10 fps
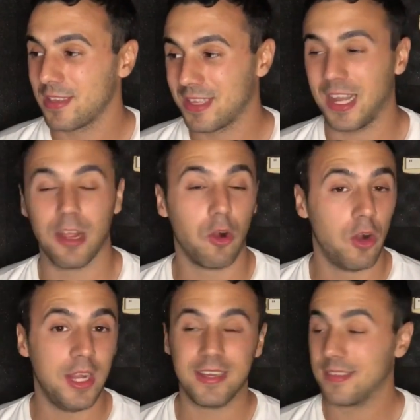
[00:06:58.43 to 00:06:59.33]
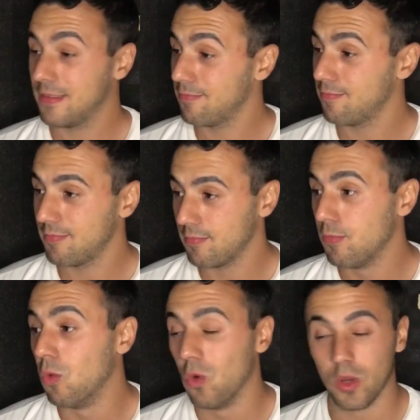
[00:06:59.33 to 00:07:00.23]
tres goles,
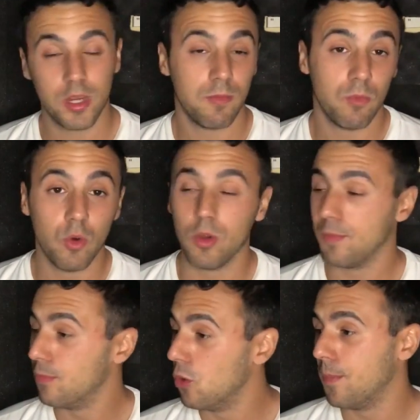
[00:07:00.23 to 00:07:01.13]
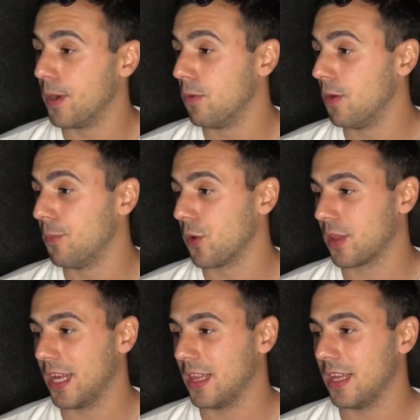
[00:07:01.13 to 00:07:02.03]
muy, muy, muy, pero muy
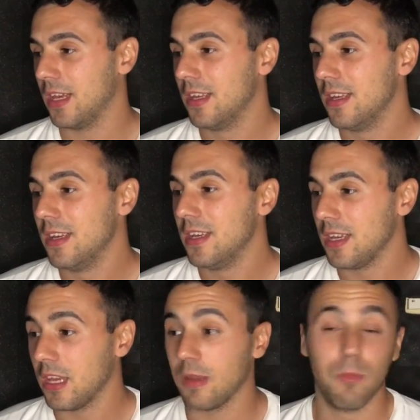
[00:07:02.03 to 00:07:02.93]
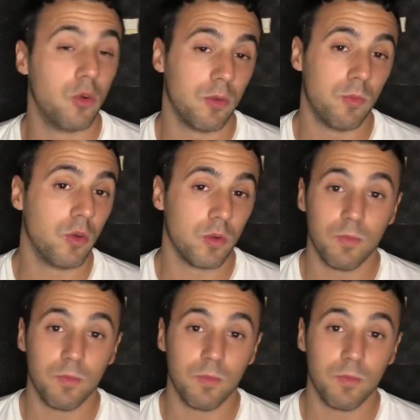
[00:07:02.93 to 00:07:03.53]
importante. Y muy, muy,